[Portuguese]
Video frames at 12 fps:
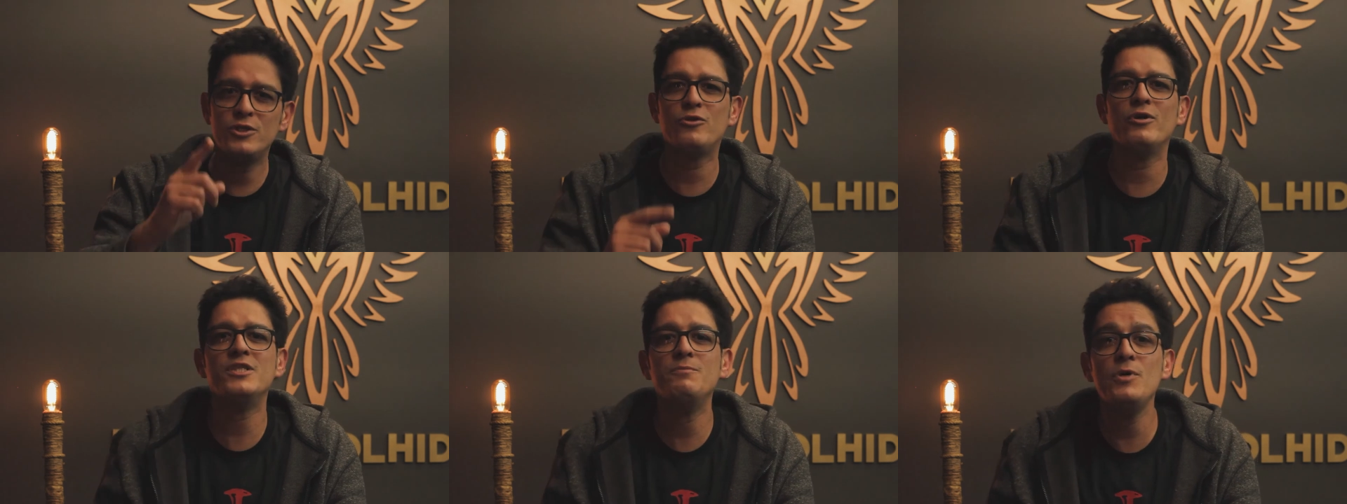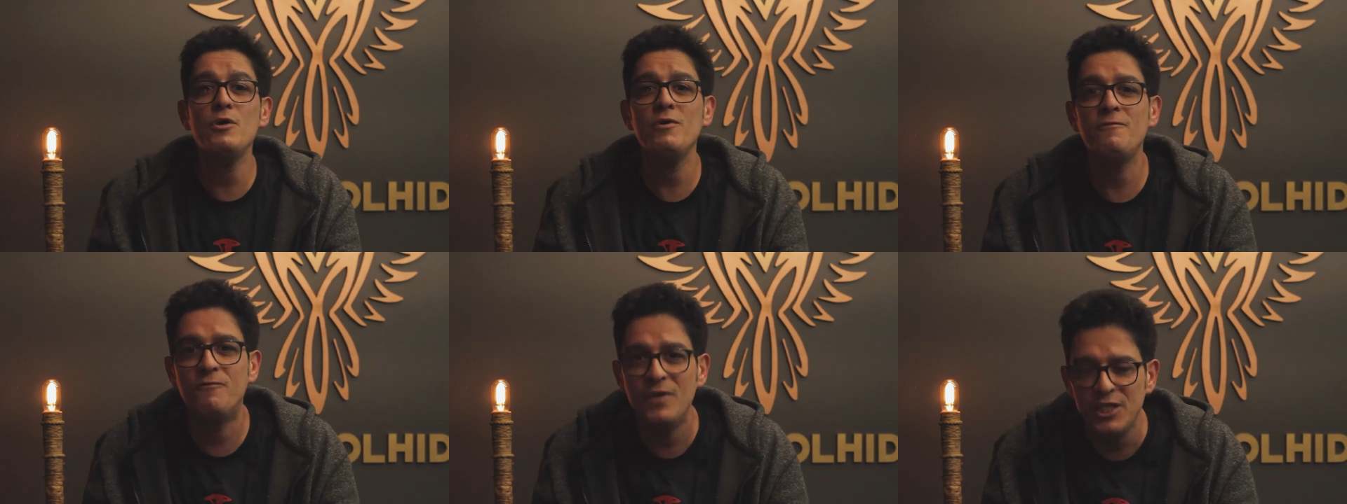de
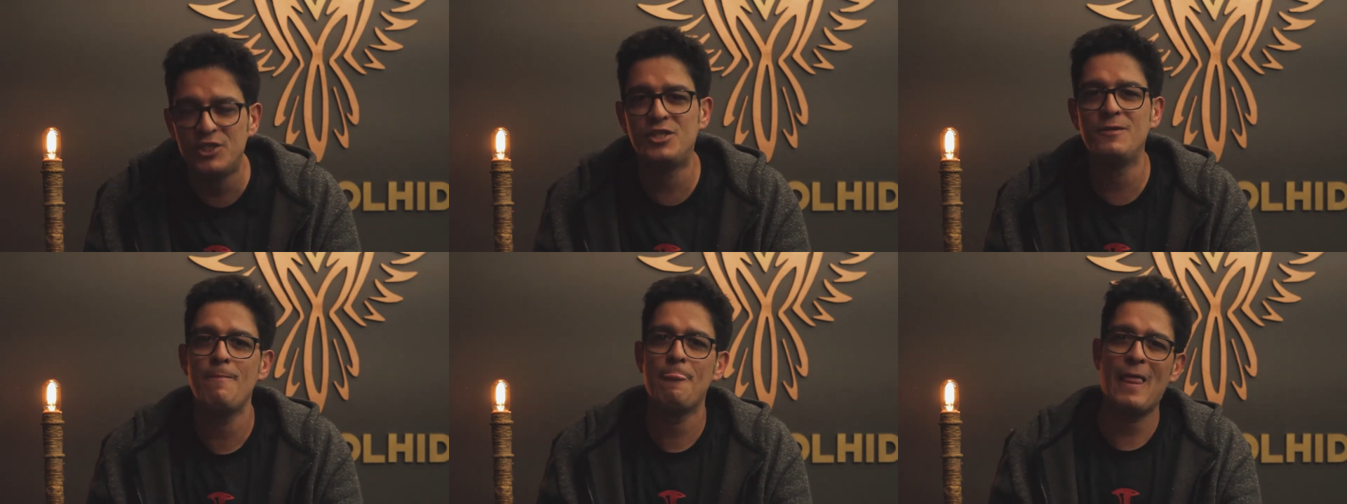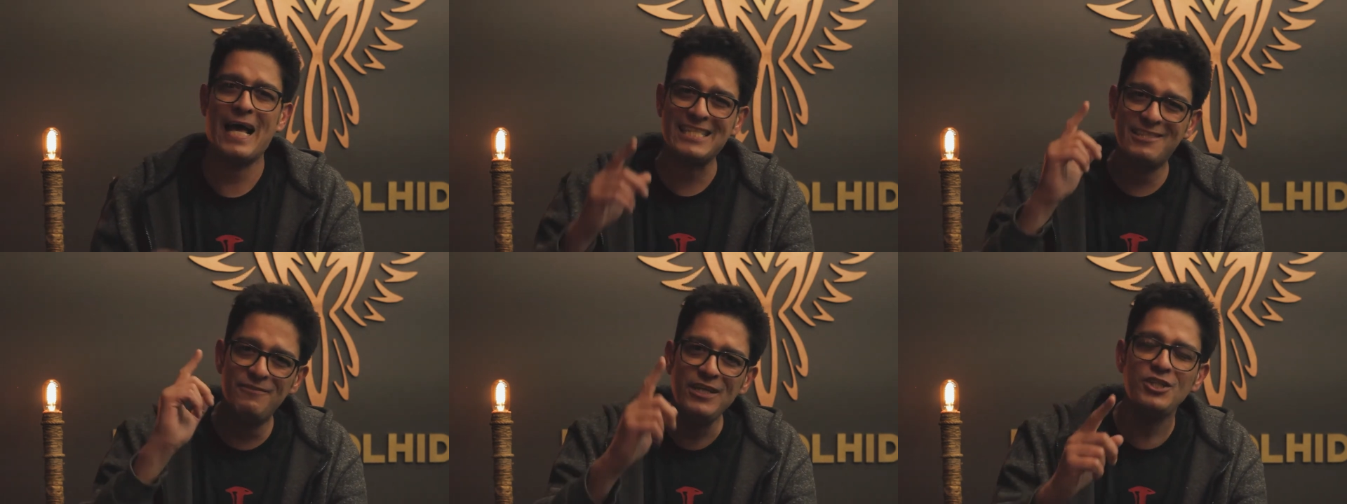2020
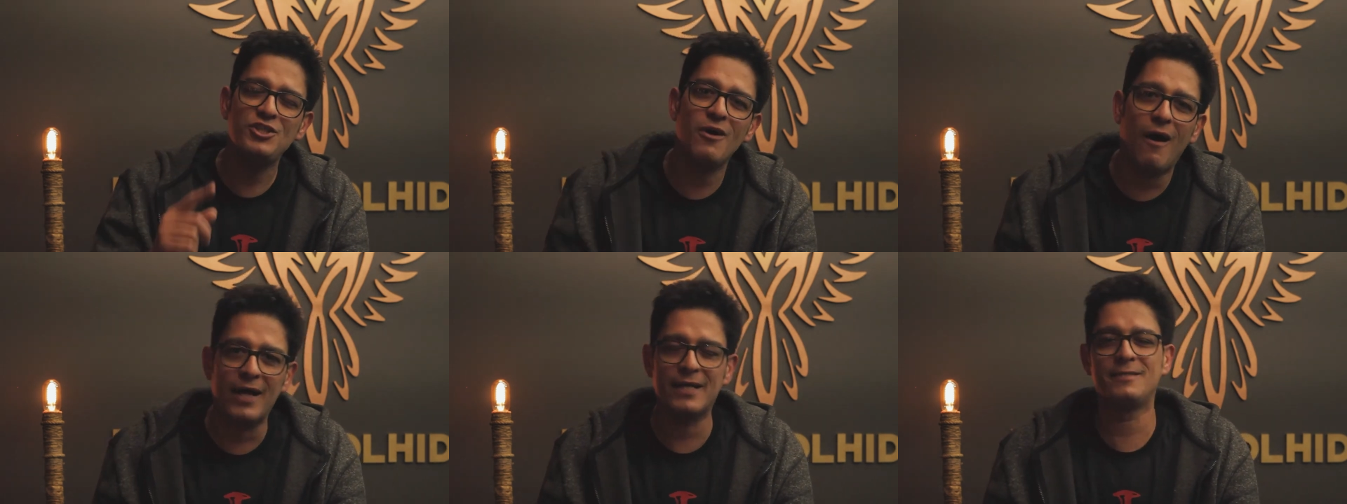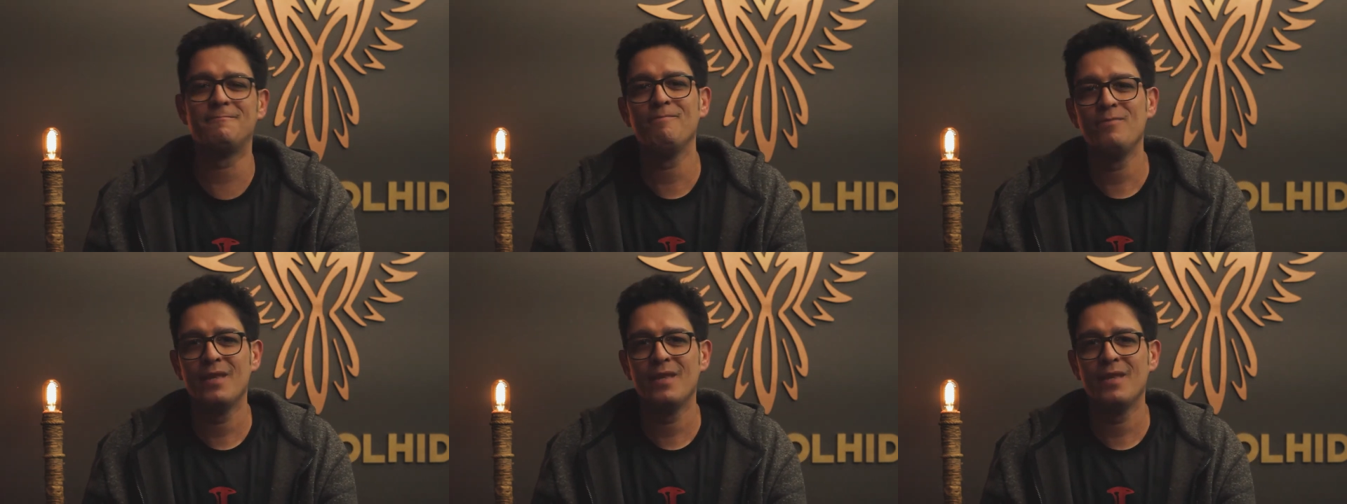às 20 horas.